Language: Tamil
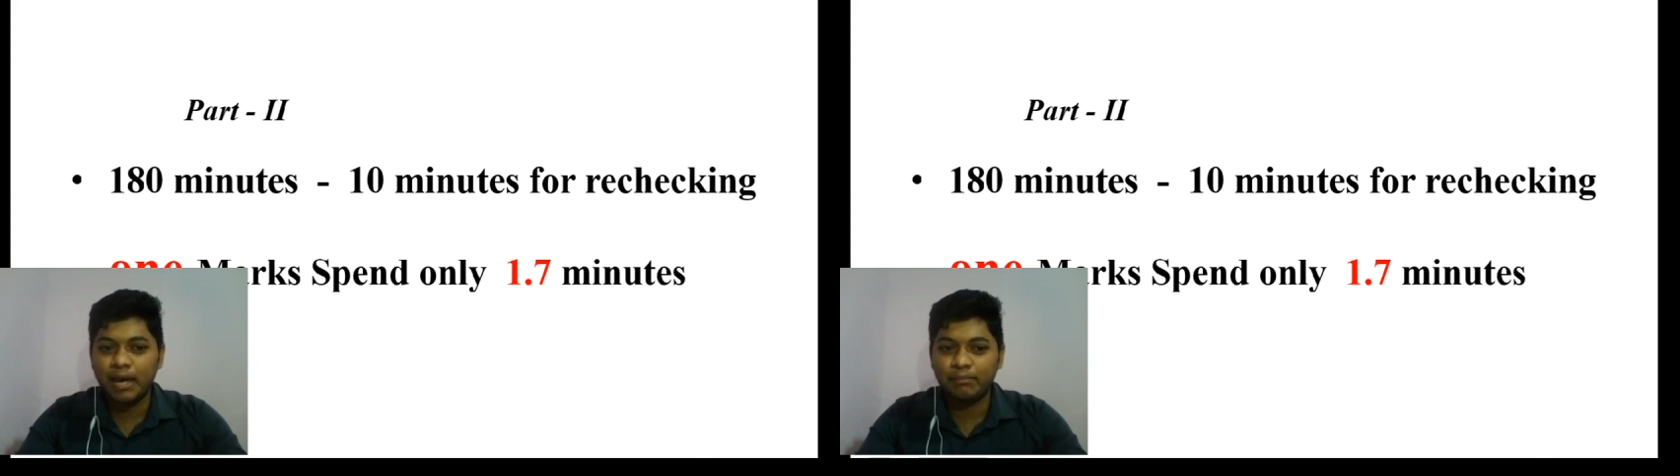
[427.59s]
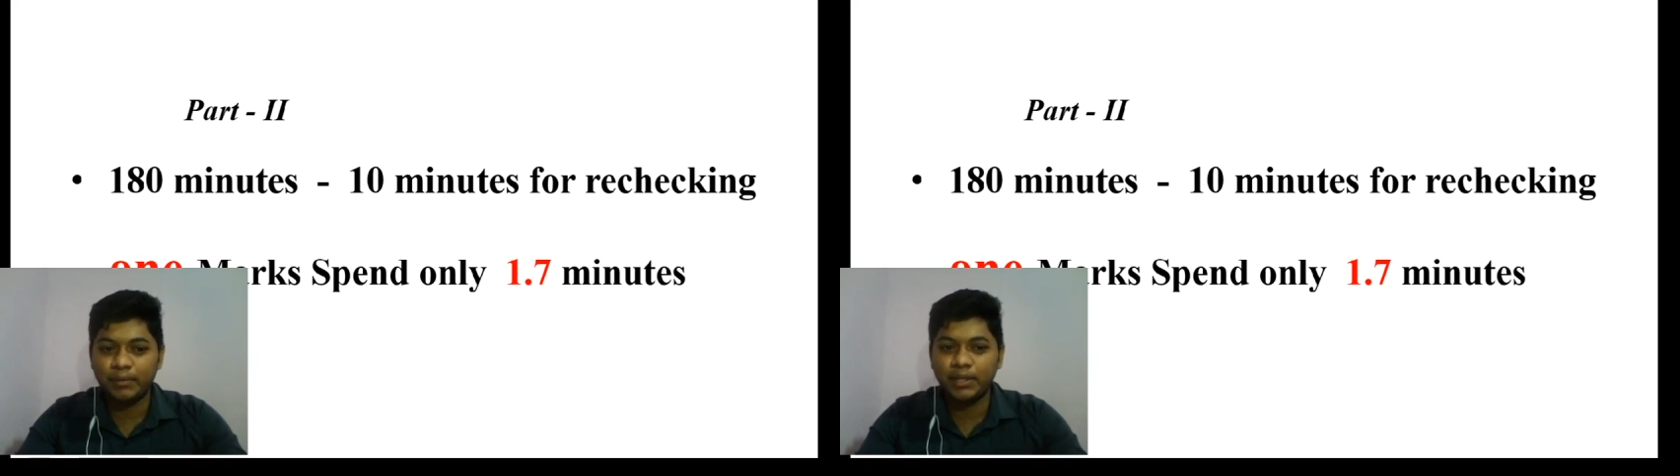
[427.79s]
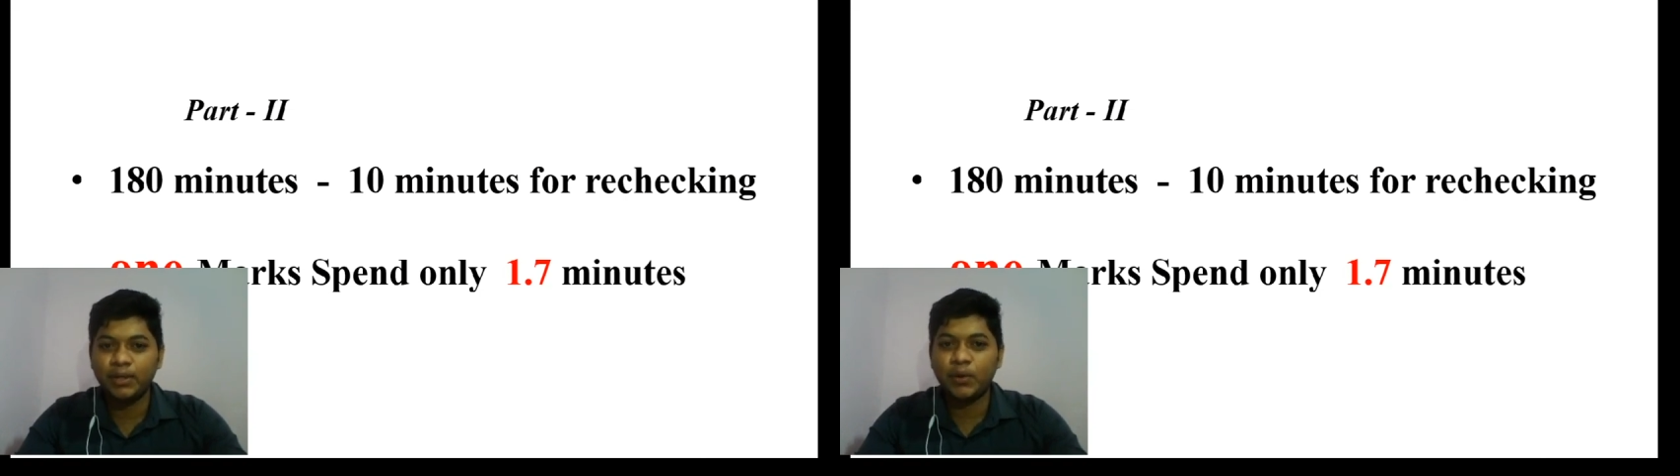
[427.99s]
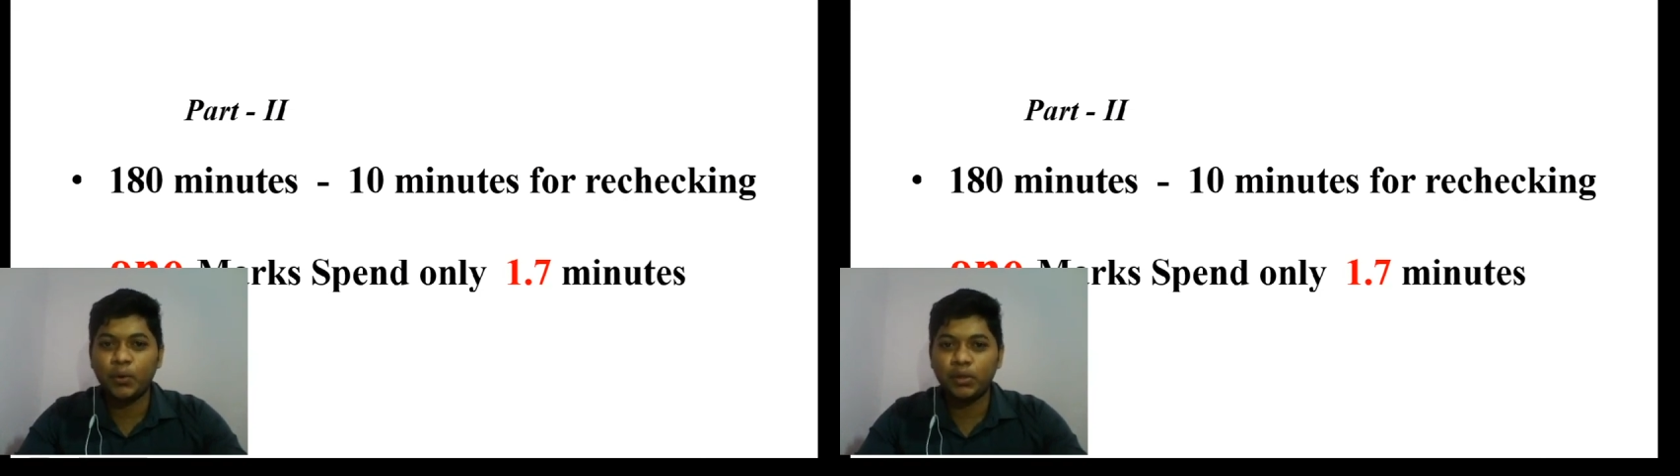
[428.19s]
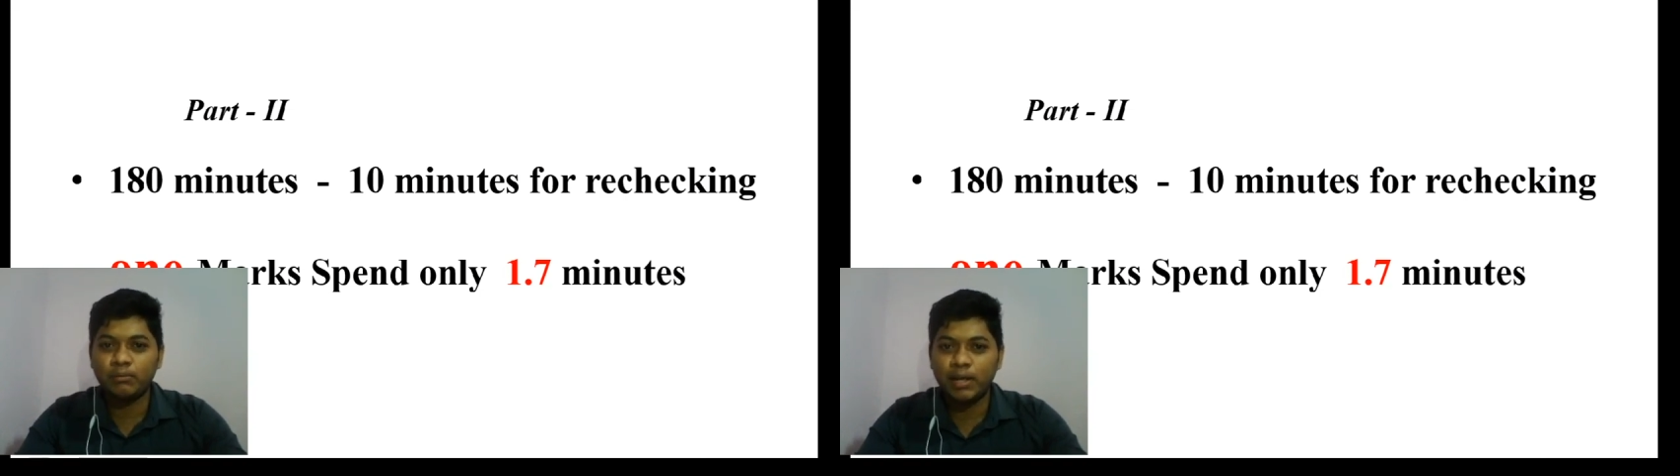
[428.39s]
அப்போ
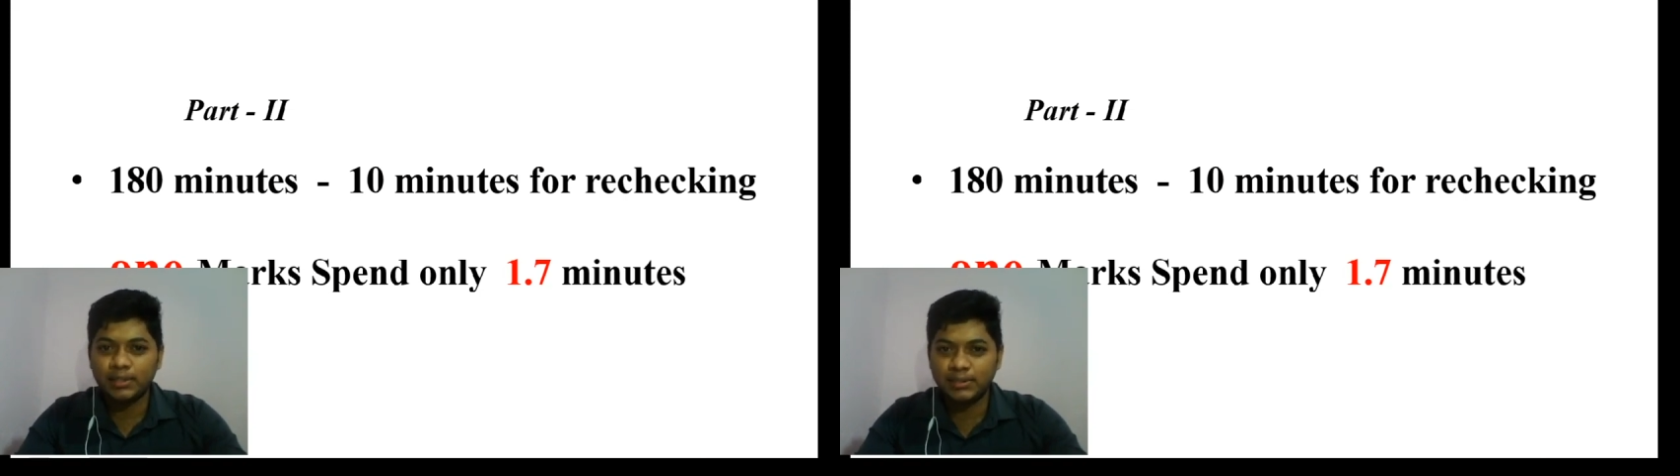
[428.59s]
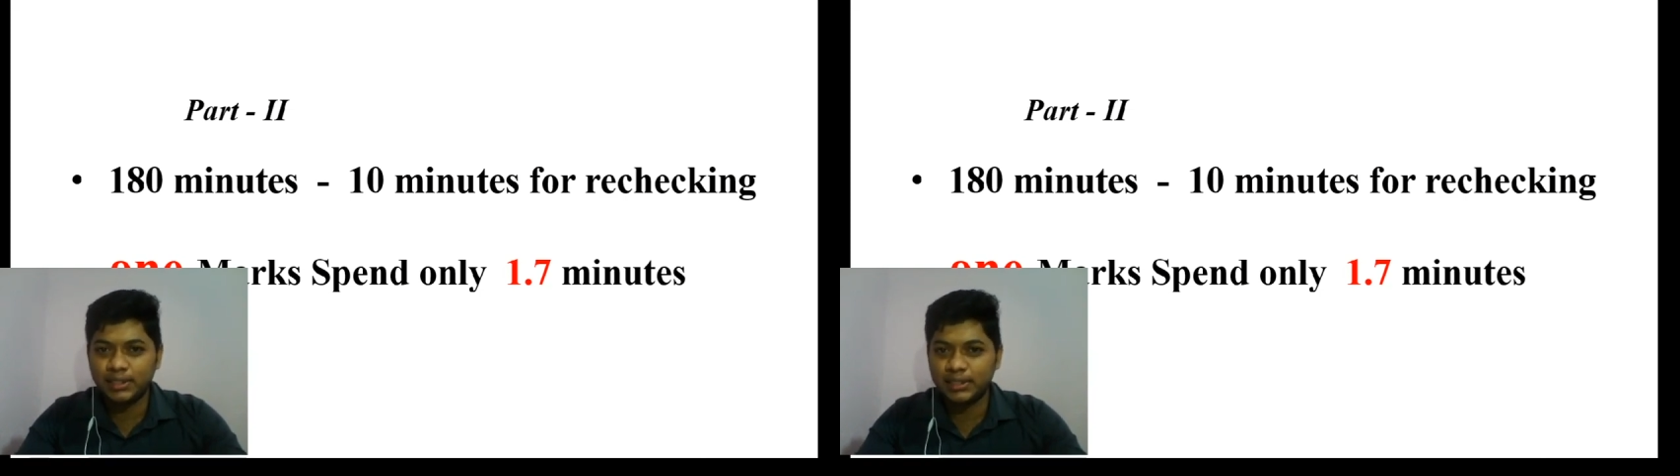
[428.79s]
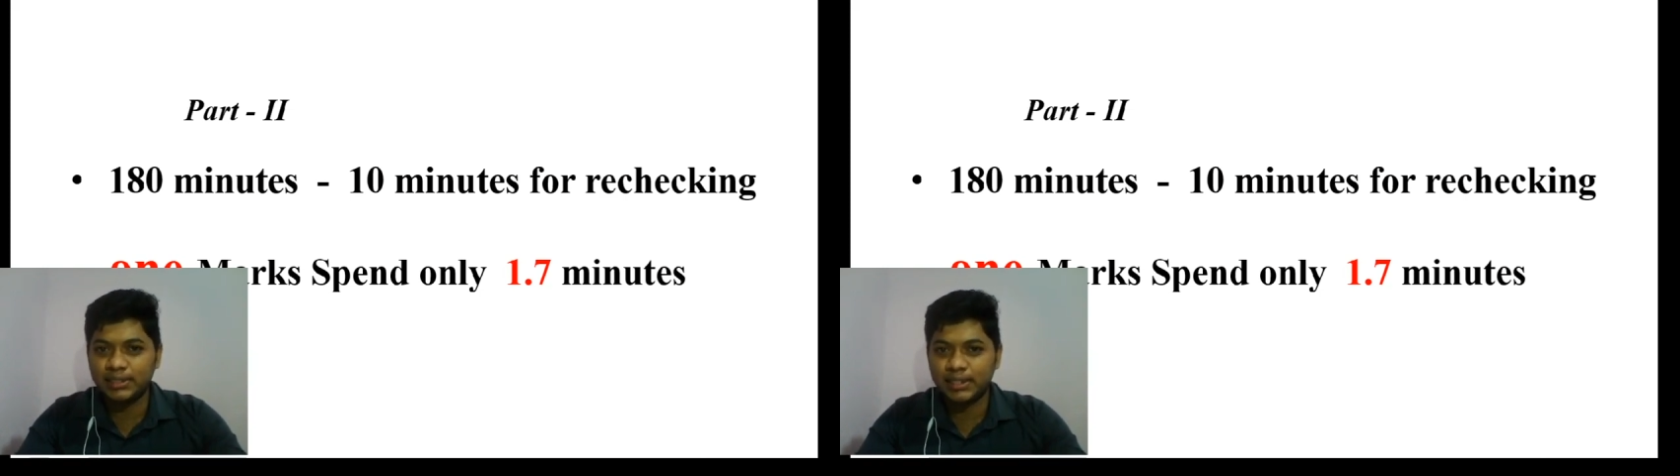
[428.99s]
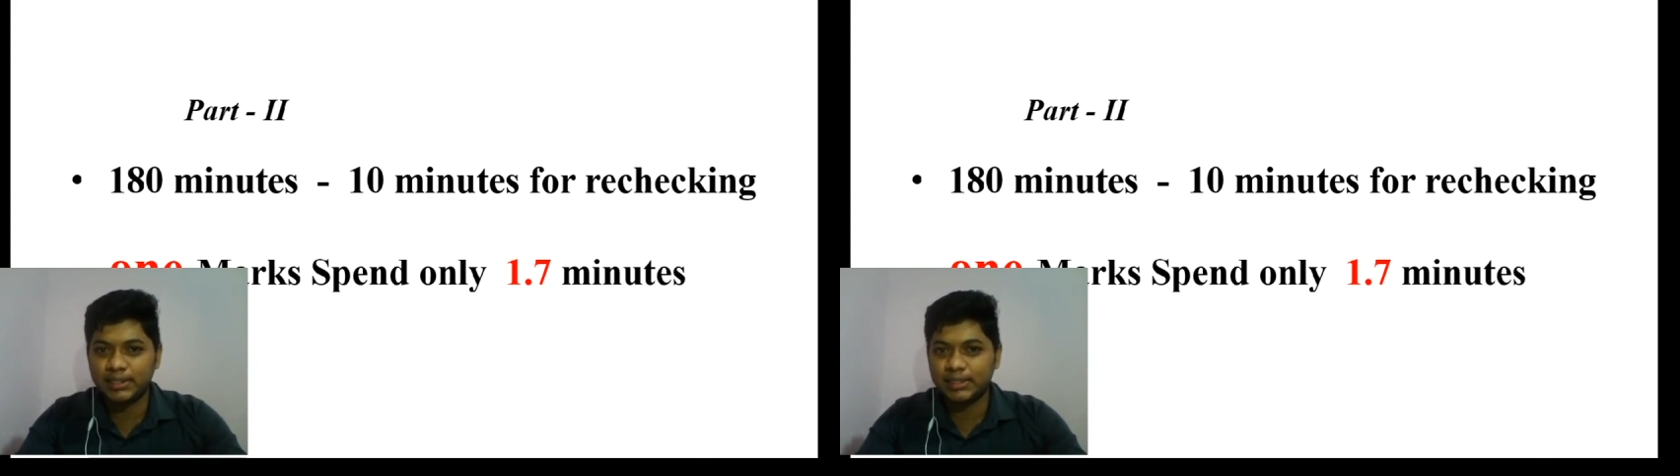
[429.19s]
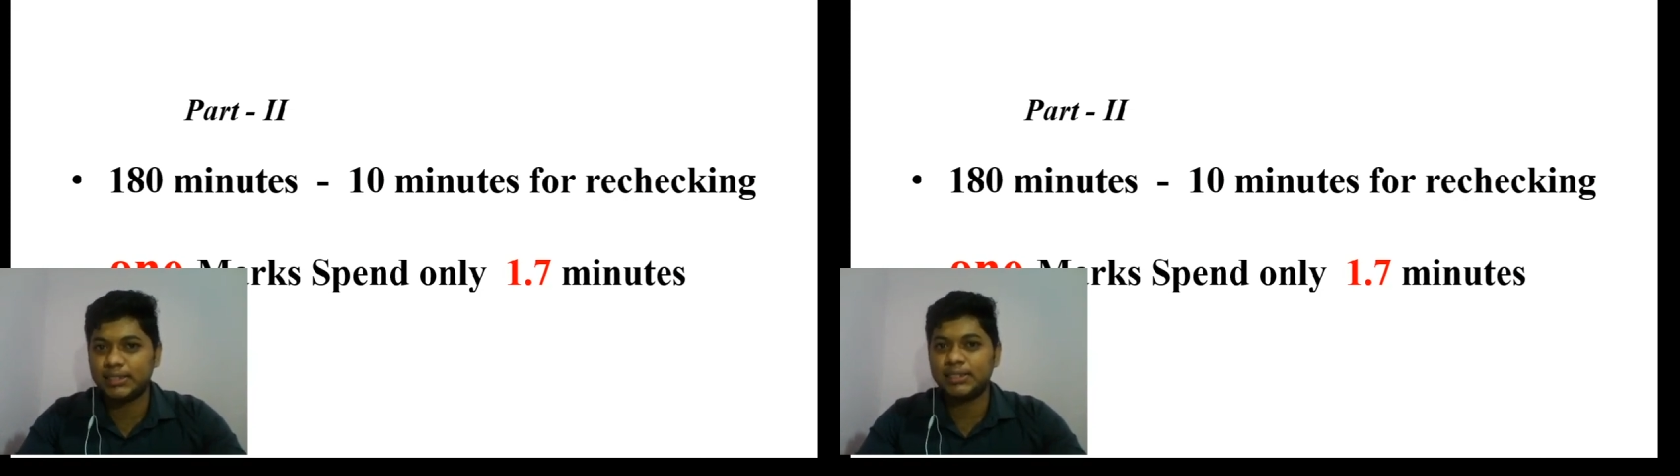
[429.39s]
ஒரு மார்க்ஸை
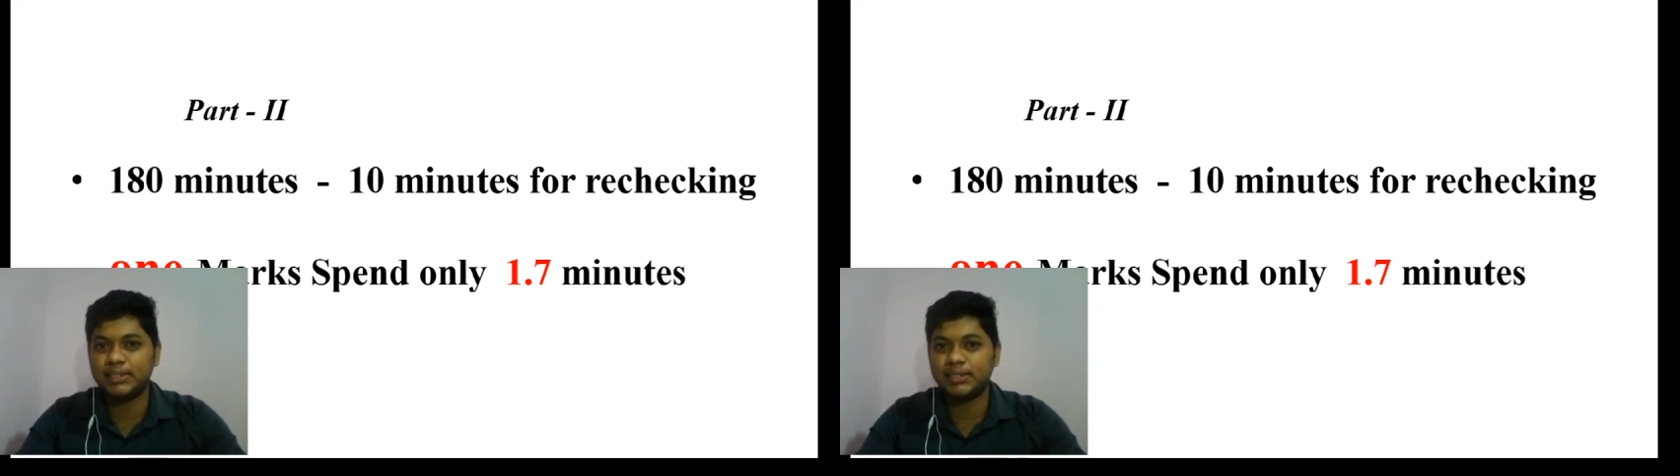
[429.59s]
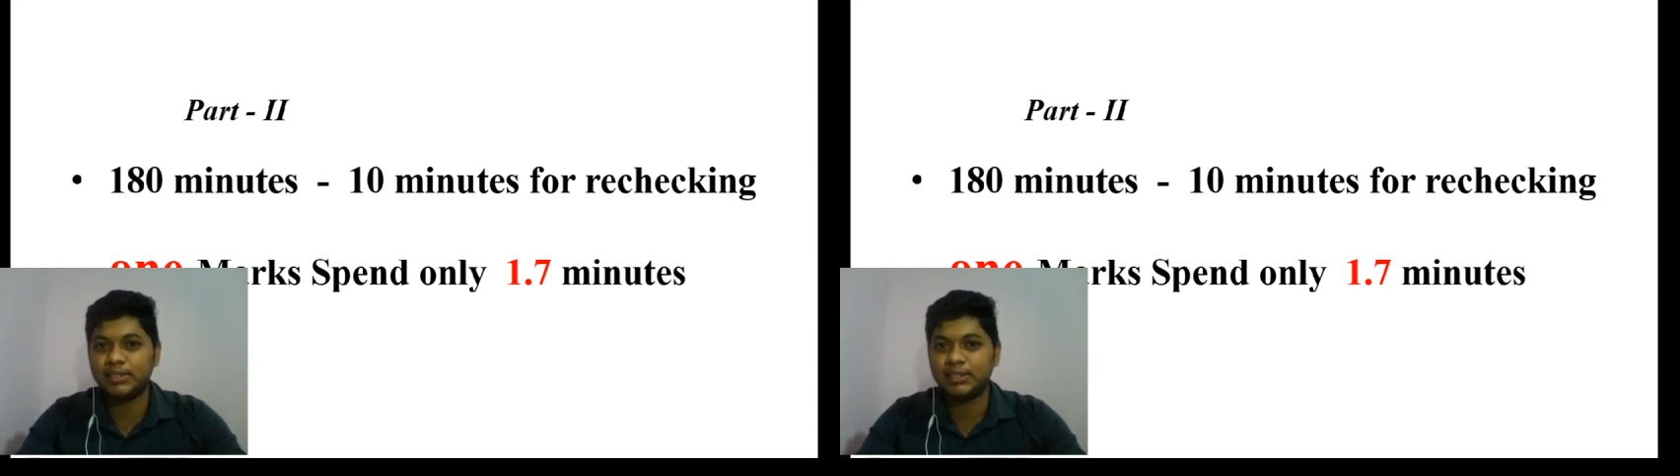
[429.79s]
எடுக்கிறதுக்கு